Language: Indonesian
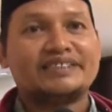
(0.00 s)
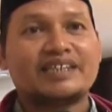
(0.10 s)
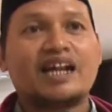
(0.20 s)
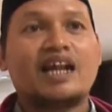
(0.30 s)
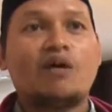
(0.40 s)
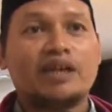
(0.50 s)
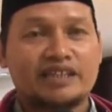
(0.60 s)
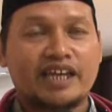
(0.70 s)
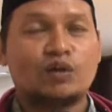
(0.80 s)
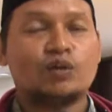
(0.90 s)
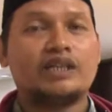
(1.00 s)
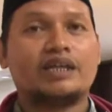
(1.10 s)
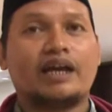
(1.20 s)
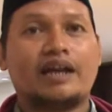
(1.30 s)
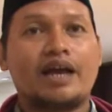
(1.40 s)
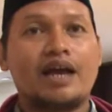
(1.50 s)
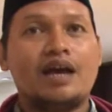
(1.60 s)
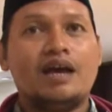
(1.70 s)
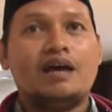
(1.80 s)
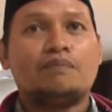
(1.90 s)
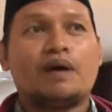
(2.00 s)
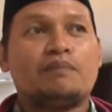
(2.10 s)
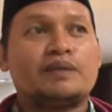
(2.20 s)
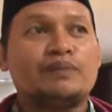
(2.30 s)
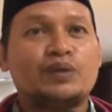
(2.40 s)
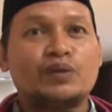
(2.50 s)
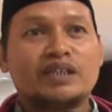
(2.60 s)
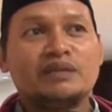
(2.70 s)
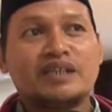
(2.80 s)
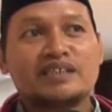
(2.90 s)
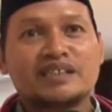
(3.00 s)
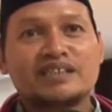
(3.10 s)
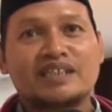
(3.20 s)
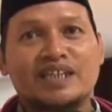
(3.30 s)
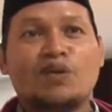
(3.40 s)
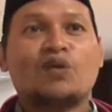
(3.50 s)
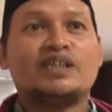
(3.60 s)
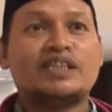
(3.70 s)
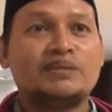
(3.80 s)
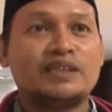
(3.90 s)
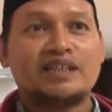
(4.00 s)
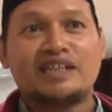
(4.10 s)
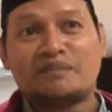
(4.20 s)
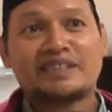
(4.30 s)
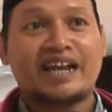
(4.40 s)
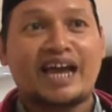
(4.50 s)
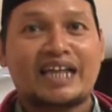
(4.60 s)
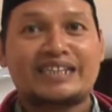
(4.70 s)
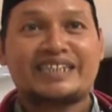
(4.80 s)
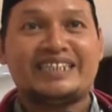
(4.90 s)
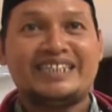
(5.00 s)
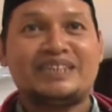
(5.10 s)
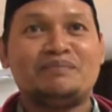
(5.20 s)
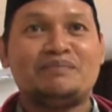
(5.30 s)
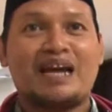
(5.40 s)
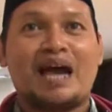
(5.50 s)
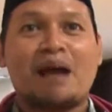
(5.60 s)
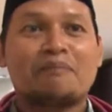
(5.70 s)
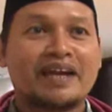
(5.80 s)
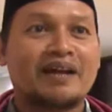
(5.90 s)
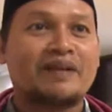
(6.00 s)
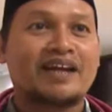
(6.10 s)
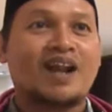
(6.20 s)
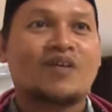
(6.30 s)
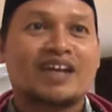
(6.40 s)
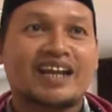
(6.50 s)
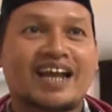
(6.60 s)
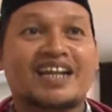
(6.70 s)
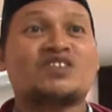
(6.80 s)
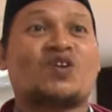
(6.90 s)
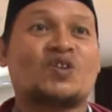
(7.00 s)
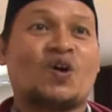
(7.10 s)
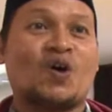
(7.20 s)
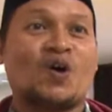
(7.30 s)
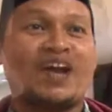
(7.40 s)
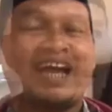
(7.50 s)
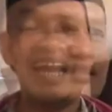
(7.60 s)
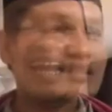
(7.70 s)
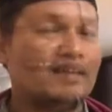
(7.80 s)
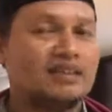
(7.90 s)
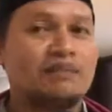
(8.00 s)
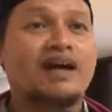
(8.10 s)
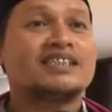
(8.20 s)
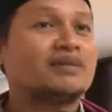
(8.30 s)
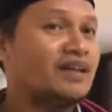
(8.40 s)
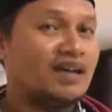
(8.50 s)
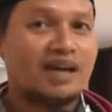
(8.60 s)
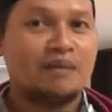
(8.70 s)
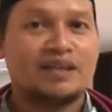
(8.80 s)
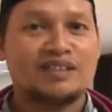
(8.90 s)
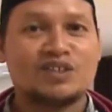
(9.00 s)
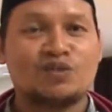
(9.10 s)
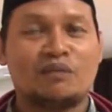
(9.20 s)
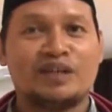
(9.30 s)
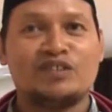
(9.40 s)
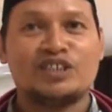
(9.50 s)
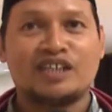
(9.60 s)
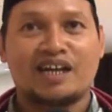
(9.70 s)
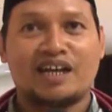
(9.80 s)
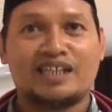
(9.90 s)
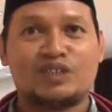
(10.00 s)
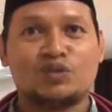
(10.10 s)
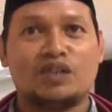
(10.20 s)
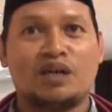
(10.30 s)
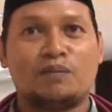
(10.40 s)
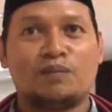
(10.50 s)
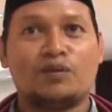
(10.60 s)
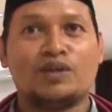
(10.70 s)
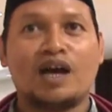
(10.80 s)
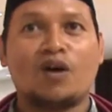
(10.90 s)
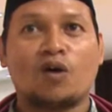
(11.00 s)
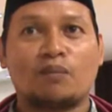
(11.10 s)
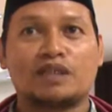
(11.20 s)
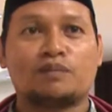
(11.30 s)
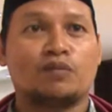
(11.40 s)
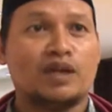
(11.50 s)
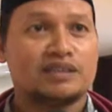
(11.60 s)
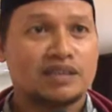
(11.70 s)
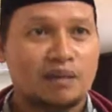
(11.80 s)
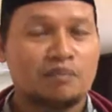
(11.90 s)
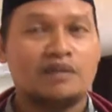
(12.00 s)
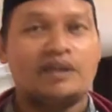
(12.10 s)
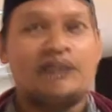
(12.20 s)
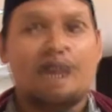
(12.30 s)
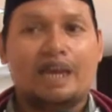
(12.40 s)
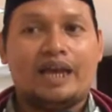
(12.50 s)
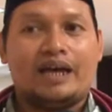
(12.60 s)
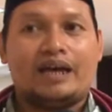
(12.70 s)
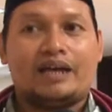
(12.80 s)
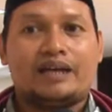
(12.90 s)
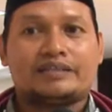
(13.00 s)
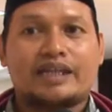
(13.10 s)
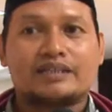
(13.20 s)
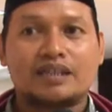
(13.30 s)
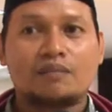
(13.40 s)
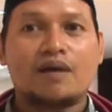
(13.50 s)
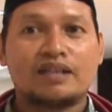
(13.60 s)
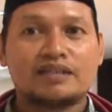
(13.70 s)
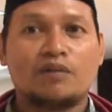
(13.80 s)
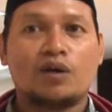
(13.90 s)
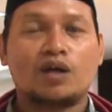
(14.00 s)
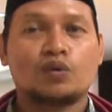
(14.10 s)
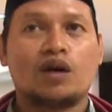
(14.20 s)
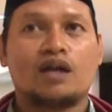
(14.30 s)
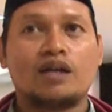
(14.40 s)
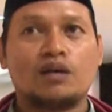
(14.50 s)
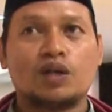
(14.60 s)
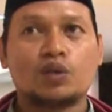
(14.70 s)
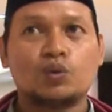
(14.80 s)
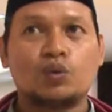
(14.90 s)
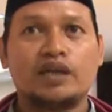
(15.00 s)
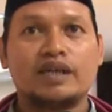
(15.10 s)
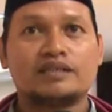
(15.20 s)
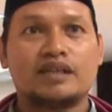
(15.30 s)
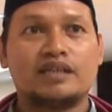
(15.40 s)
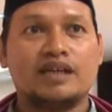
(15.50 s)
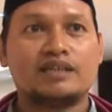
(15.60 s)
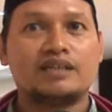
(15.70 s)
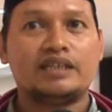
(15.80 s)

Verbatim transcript: cara dakwah kita yang unik karena public figur ini biasanya sering nongol di TV dan lihat masyarakat jadi apa yang mereka lakukan kadang-kadang dicontoh e, terima kasih kepada Majelis Ulama Indonesia yang hari ini sudah mengundang ormas pemuda Islam saya senang banget sama orang tua karena orang tua yang saya lihat